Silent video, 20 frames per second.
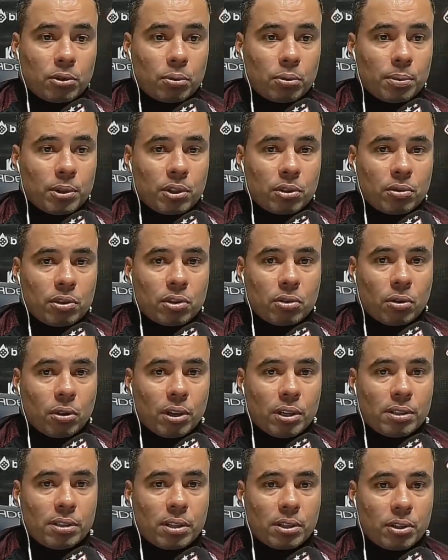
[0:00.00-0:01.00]
As
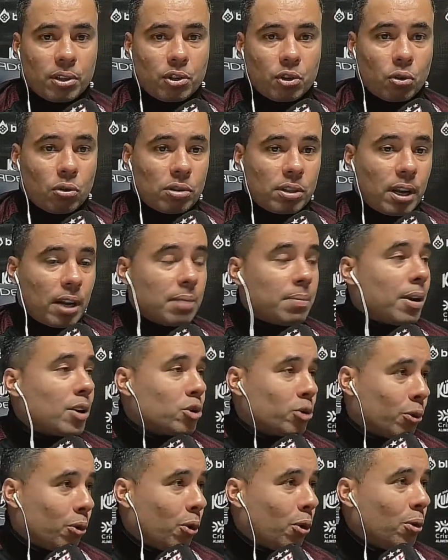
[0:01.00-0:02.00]
substituições, a gente consegue
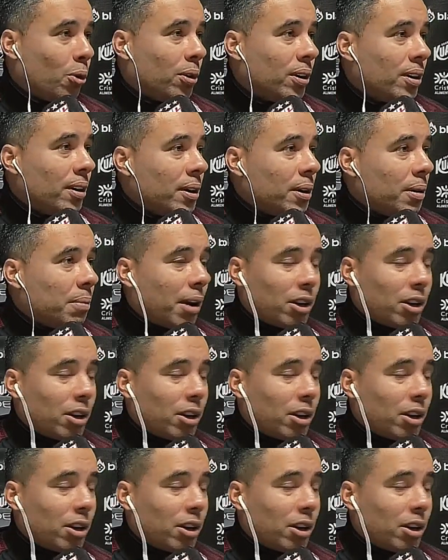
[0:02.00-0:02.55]
mais um gol,